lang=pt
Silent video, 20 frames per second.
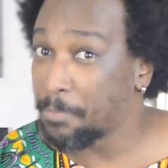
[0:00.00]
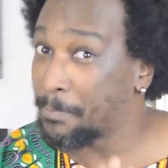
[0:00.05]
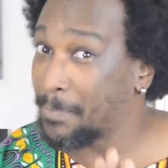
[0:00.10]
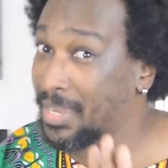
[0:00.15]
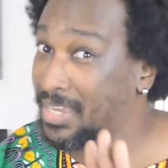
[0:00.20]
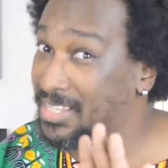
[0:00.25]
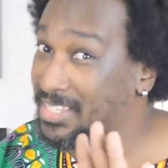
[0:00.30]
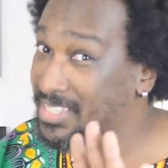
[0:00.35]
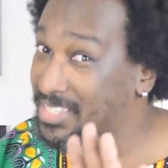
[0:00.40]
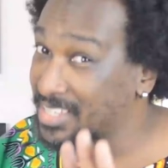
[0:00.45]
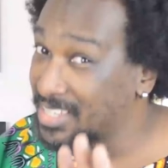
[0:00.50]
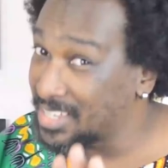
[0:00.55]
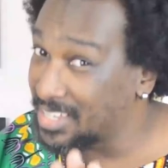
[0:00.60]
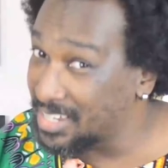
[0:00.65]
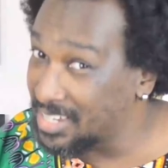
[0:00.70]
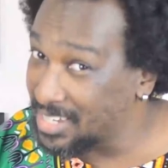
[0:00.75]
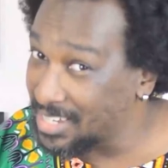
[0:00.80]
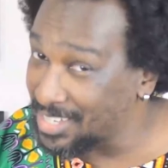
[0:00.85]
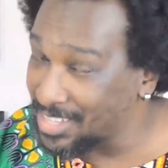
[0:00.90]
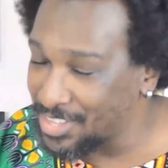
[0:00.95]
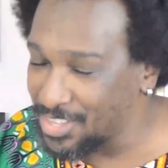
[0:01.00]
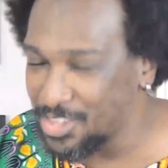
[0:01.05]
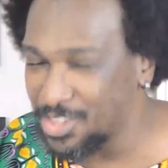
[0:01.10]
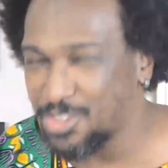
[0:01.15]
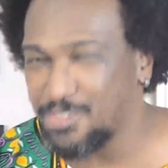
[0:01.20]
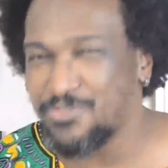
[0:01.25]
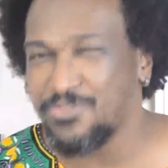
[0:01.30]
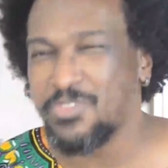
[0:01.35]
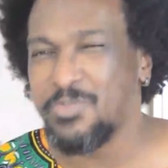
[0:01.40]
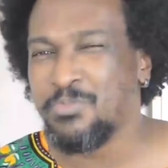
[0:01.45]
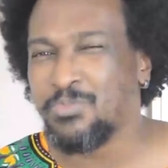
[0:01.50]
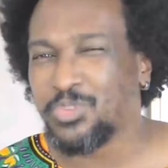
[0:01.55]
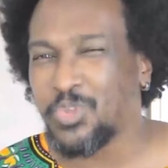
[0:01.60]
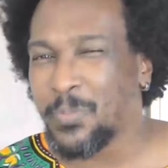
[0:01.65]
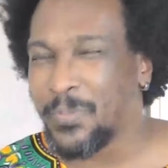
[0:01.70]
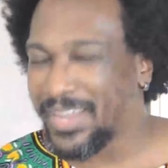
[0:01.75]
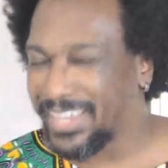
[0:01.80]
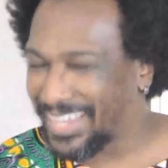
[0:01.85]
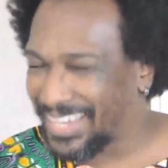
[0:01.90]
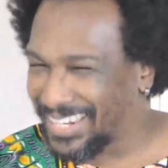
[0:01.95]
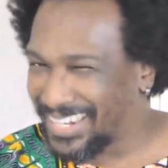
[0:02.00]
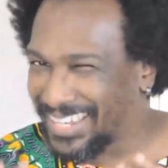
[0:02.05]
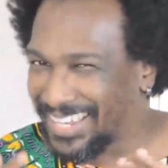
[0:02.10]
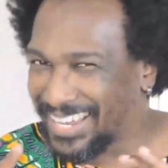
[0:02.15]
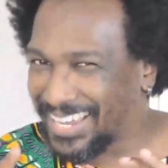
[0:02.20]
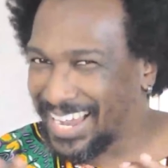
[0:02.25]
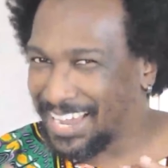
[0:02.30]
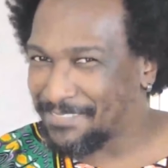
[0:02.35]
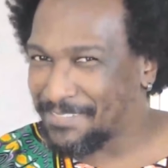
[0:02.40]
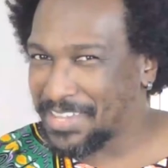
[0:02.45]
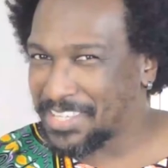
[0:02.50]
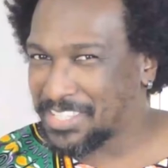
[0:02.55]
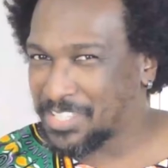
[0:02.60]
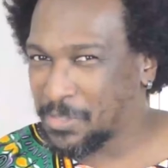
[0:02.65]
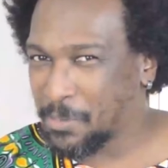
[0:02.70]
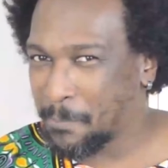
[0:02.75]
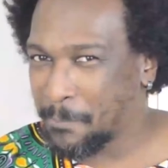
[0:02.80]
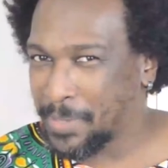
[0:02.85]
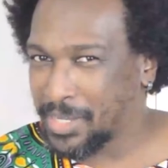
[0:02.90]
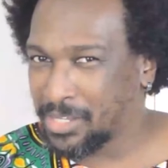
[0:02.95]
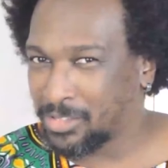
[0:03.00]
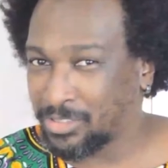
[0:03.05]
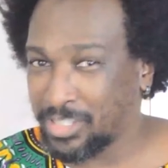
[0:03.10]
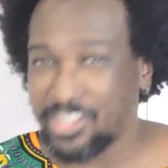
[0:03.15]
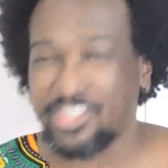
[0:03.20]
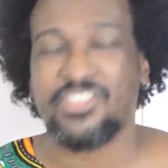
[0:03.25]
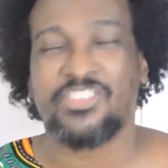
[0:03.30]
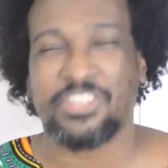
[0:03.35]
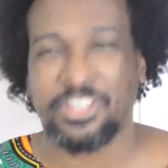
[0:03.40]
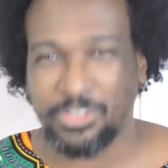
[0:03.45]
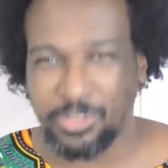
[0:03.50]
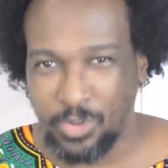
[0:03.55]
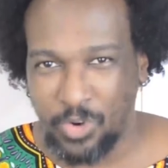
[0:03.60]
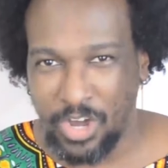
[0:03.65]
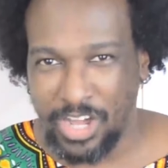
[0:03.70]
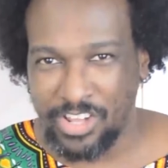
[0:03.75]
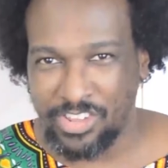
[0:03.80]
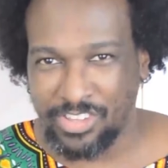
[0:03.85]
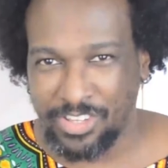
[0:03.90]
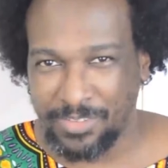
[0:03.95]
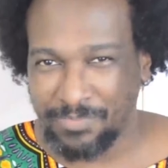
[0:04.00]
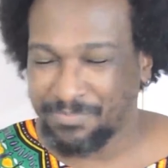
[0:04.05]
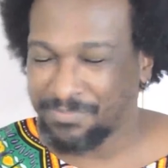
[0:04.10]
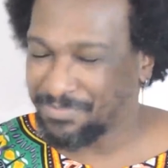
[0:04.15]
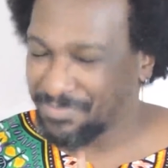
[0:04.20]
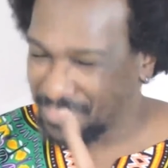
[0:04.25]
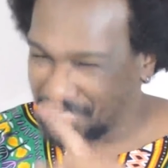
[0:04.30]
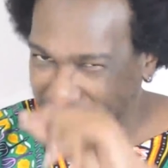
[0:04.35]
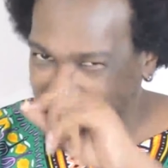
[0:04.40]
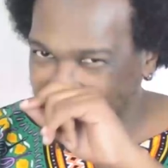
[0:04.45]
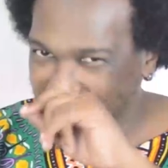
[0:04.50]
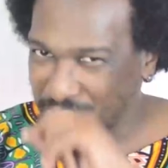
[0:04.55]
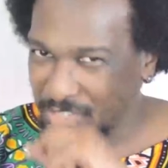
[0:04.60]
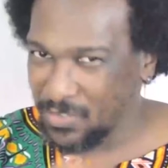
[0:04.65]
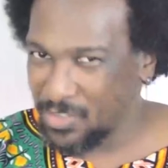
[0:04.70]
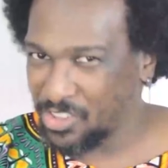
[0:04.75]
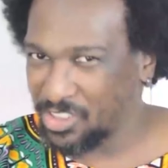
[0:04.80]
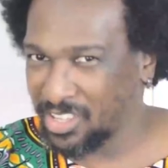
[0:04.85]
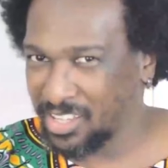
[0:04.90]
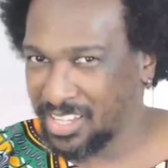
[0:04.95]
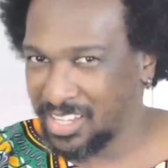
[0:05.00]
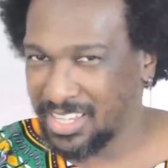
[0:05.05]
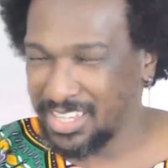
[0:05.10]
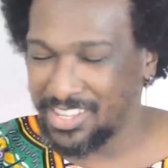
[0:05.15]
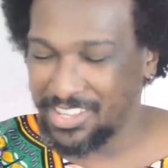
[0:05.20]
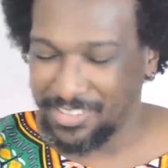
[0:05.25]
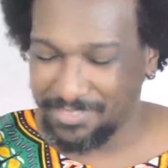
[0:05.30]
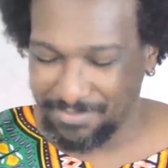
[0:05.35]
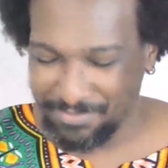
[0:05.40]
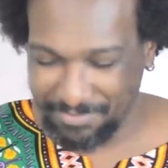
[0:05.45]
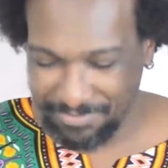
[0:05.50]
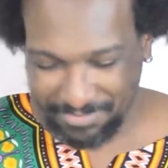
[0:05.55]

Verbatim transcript: mas antes, vamos tomar aquele cafezinho preto que a gente tanto gosta? Só um instante.